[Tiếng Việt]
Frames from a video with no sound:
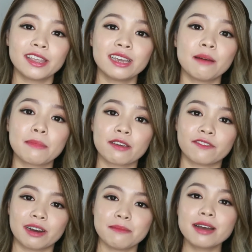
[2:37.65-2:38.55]
Nhưng mà mình
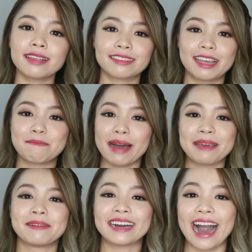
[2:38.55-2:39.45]
vừa bước ra sân bay
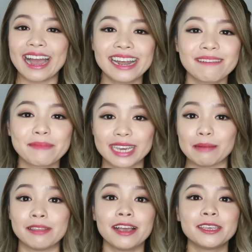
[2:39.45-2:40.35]
một cái là mình
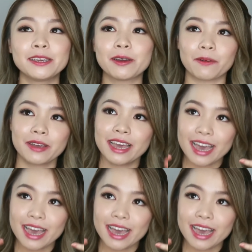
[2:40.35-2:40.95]
cảm giác như kiểu